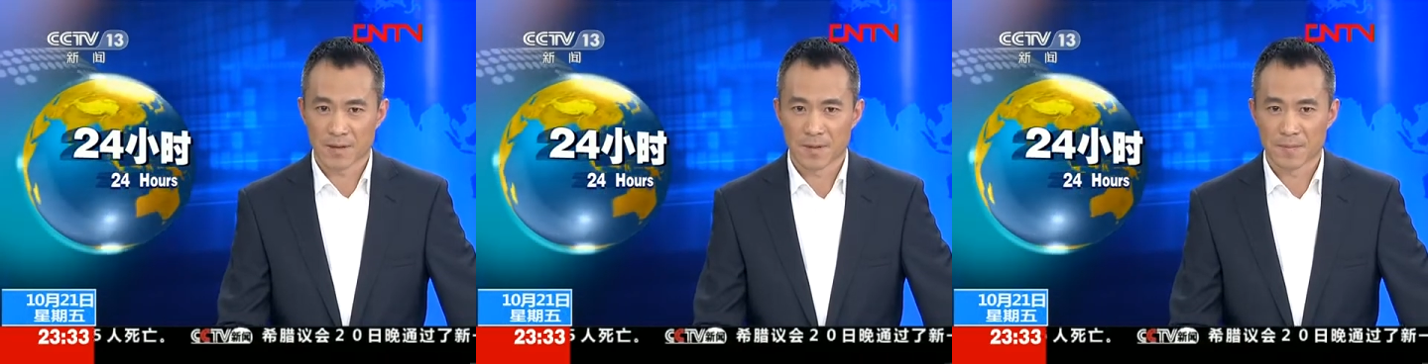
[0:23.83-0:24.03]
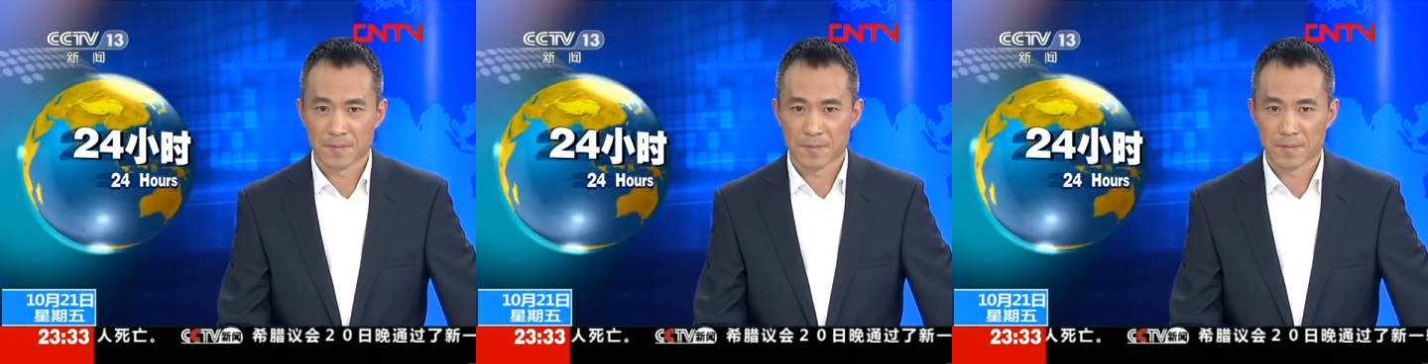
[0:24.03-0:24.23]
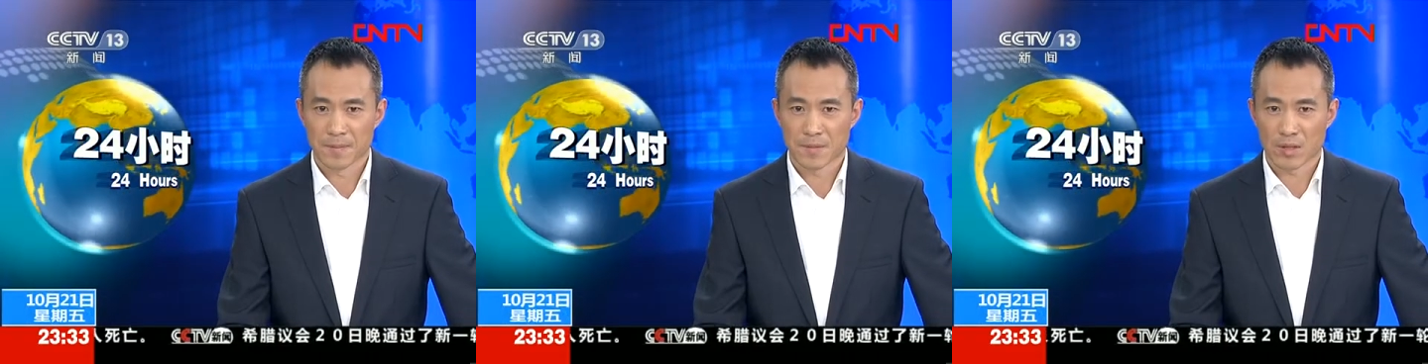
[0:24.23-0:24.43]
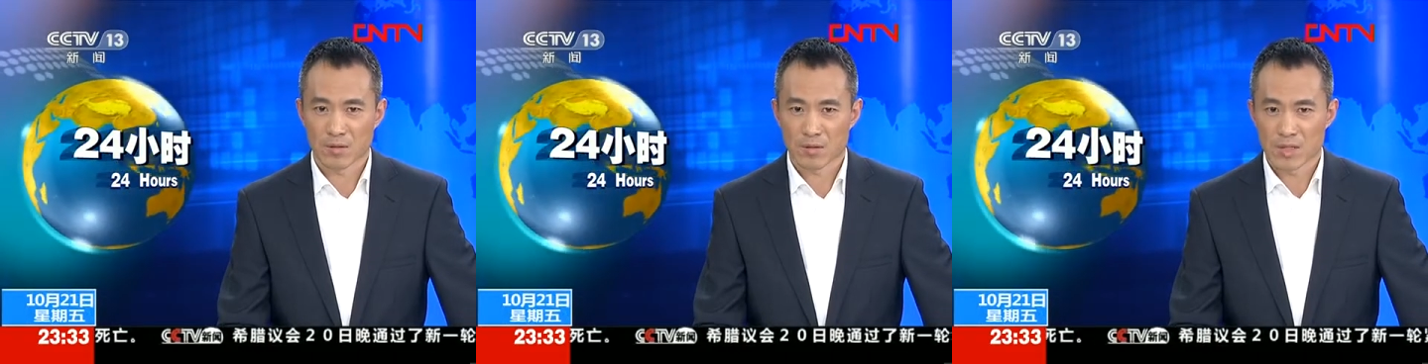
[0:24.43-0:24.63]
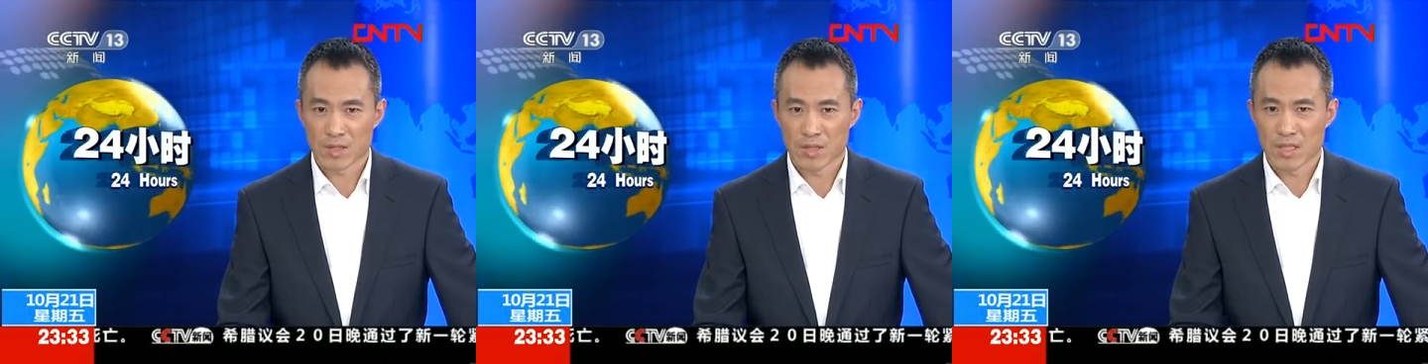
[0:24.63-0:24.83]
了，
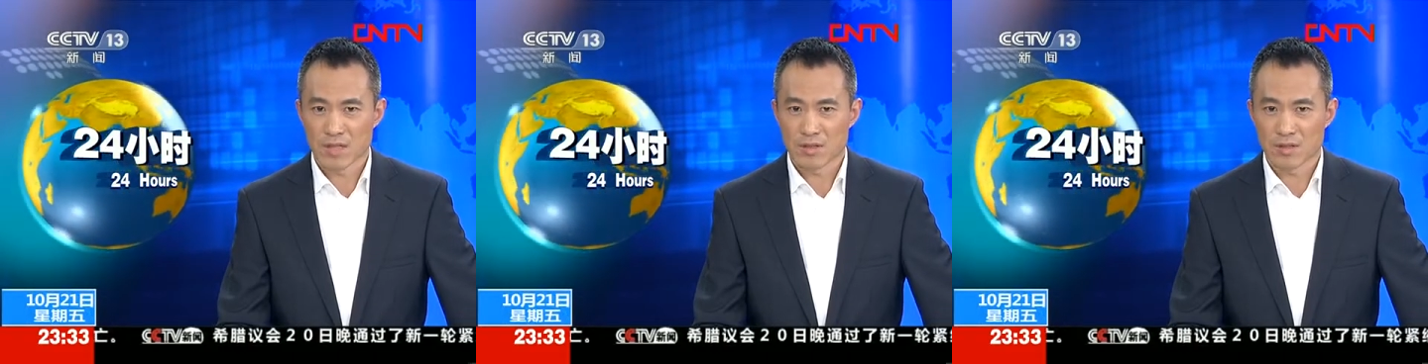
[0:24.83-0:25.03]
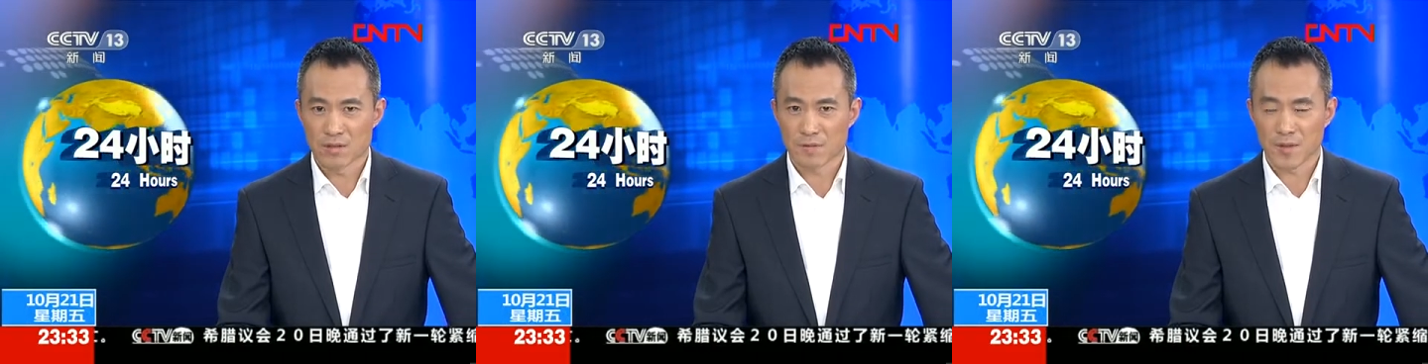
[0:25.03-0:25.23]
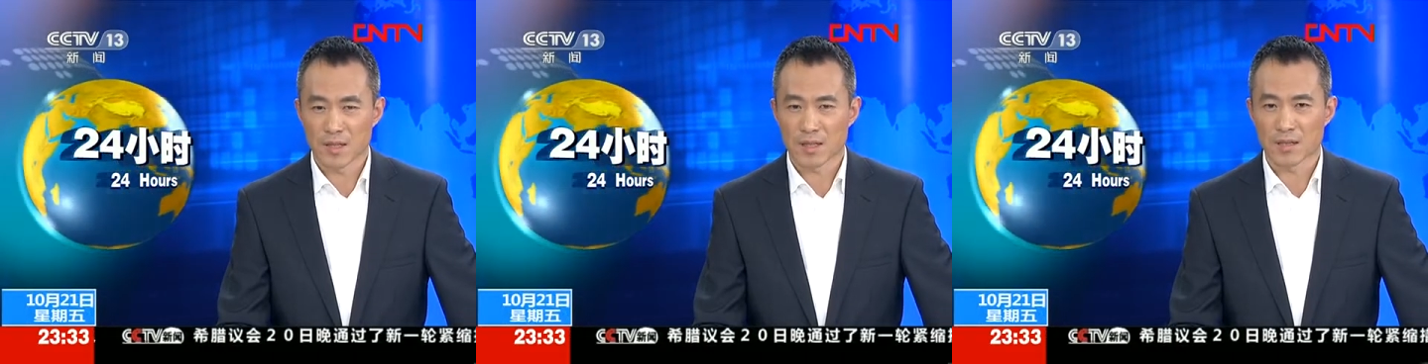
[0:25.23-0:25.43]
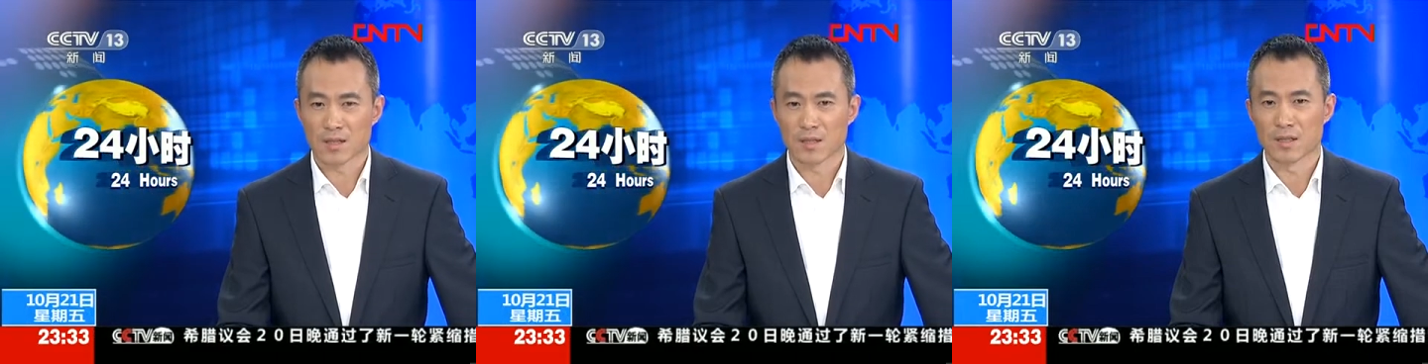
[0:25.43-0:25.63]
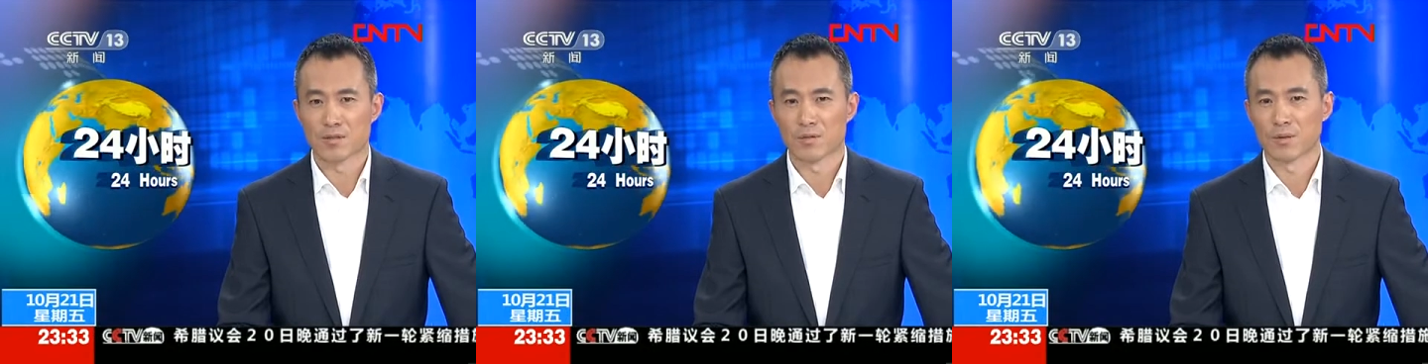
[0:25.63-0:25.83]
让我的心情非常
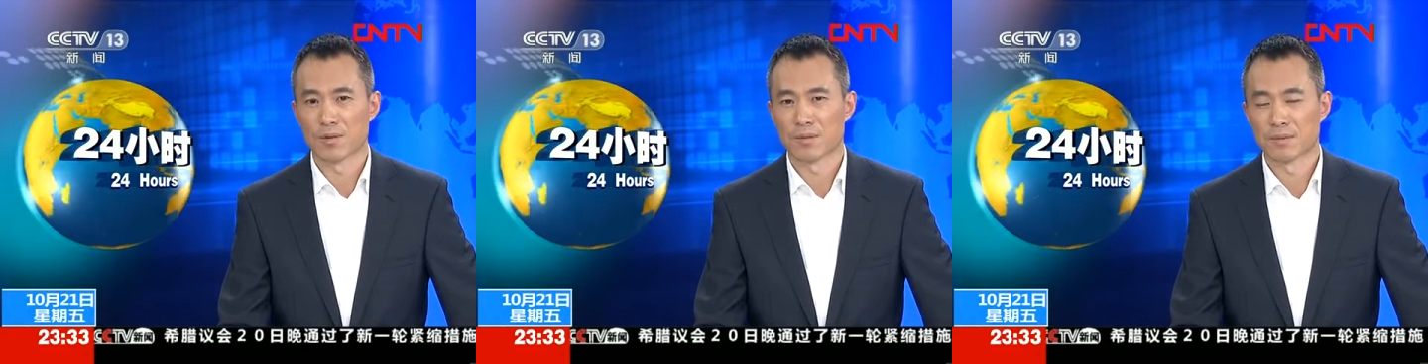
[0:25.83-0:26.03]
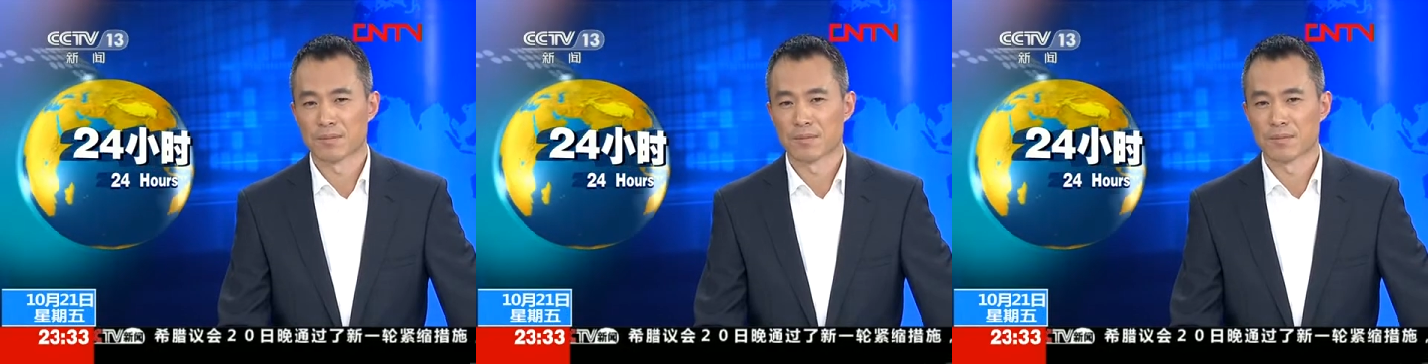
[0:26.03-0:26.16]
的沉重。